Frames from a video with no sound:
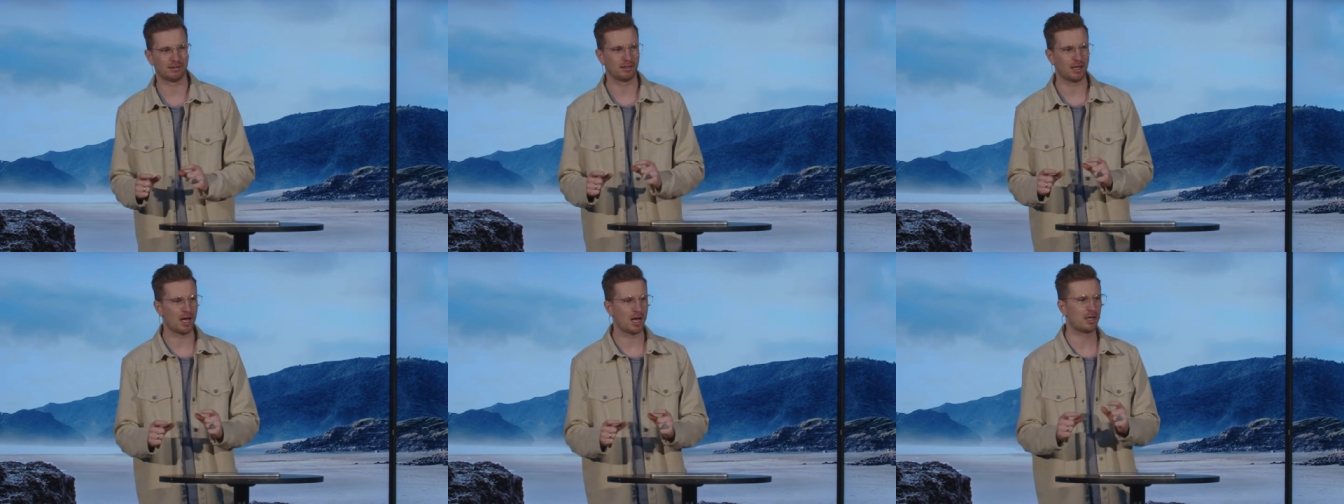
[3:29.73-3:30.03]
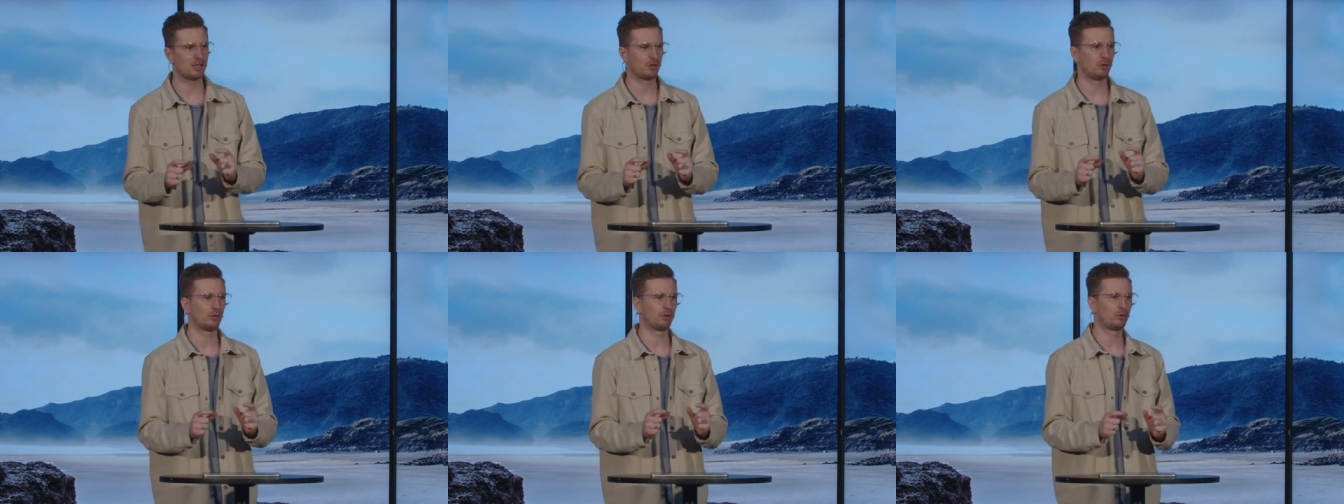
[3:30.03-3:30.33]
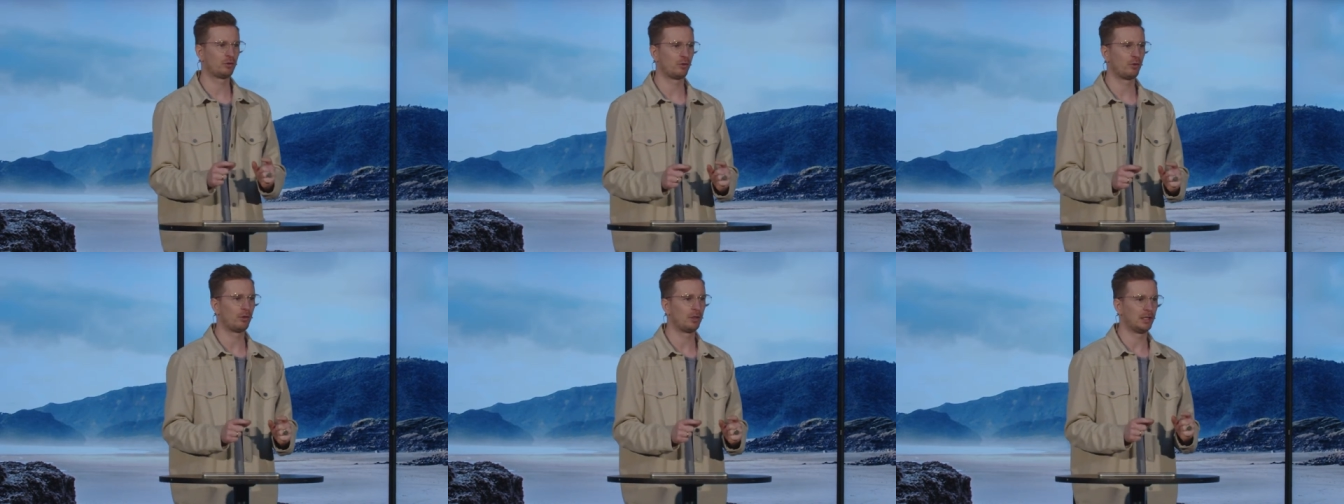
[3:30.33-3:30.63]
nach
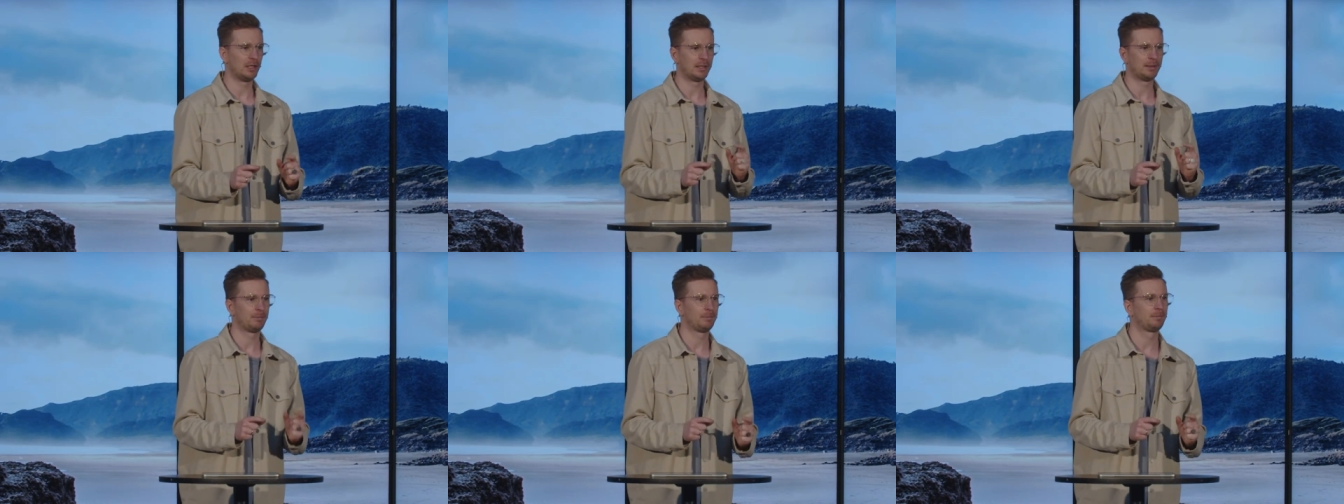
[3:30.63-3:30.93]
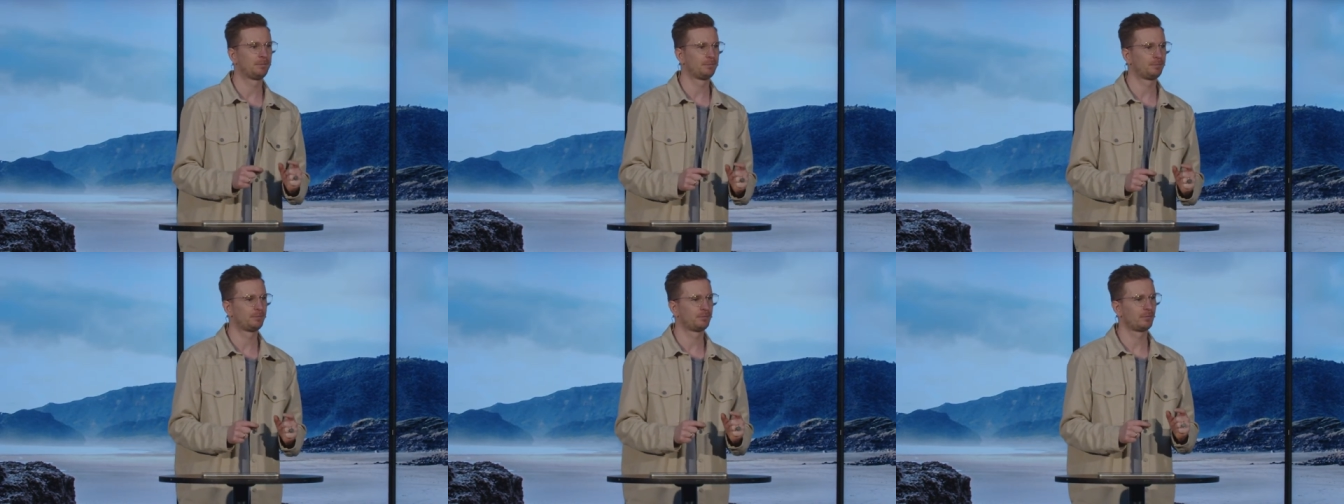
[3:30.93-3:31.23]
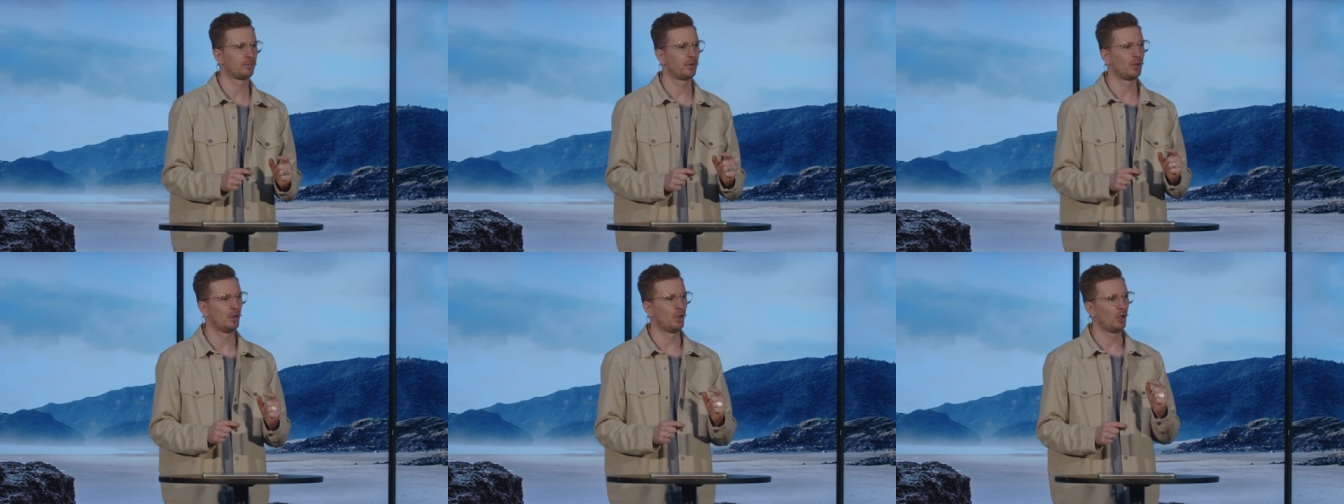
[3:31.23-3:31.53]
Kontrolle
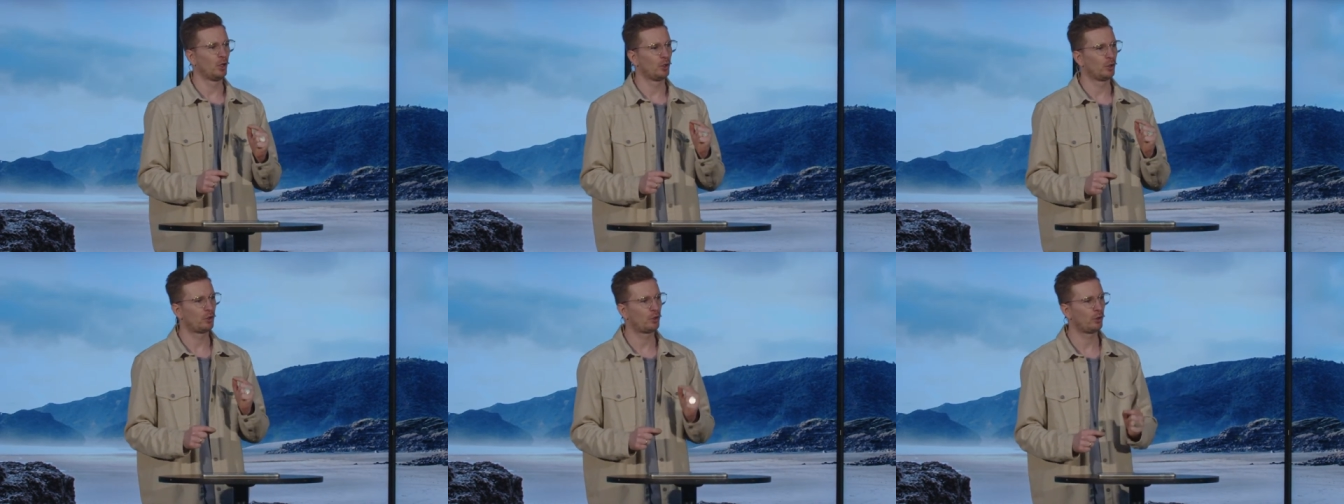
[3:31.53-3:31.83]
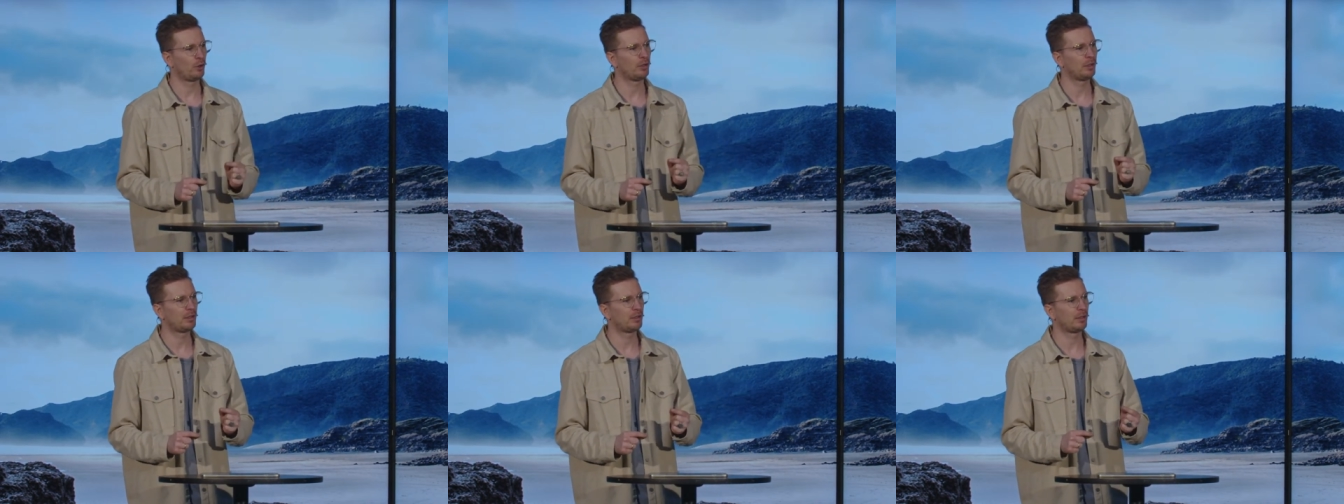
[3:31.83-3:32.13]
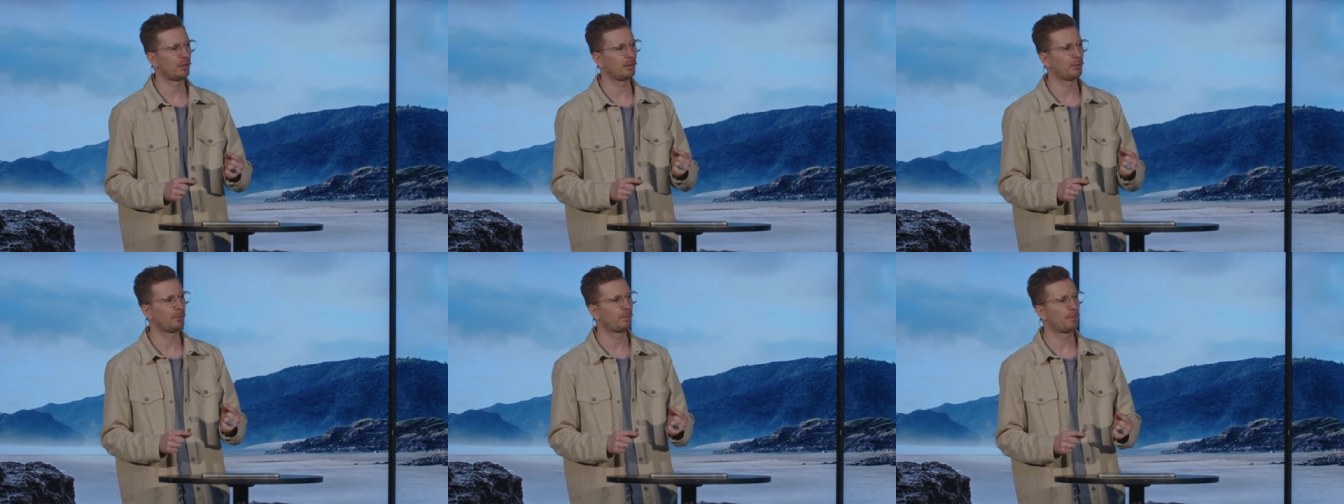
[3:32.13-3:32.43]

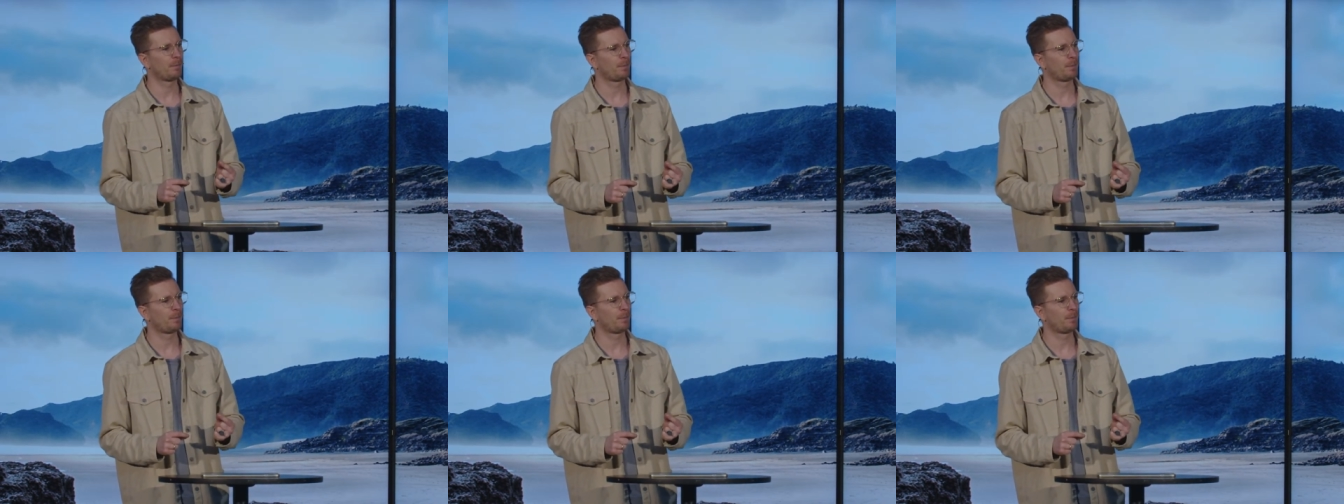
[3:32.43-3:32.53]
könnte